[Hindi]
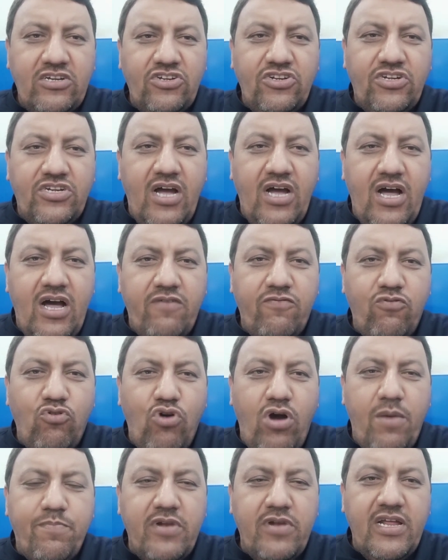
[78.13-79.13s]
या वो
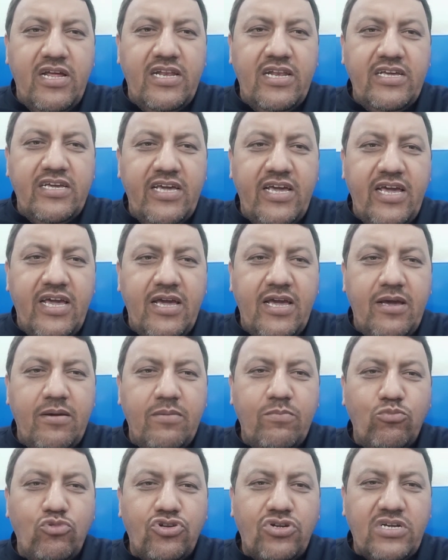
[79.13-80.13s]
अपने लिए
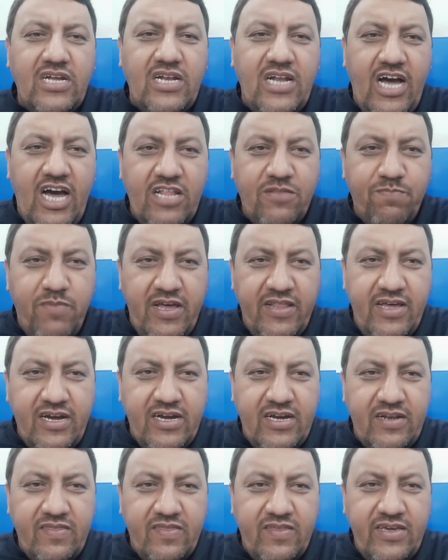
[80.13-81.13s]
मुश्किल पैदा
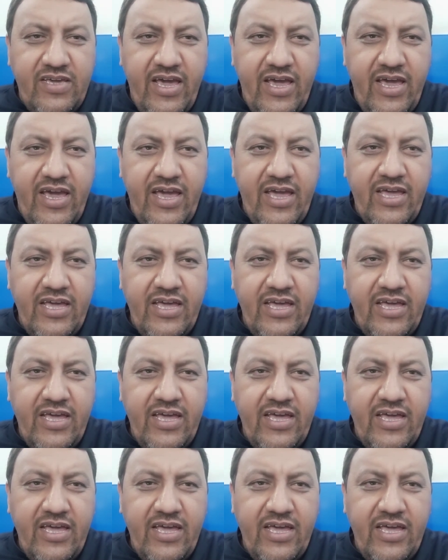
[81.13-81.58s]
करती है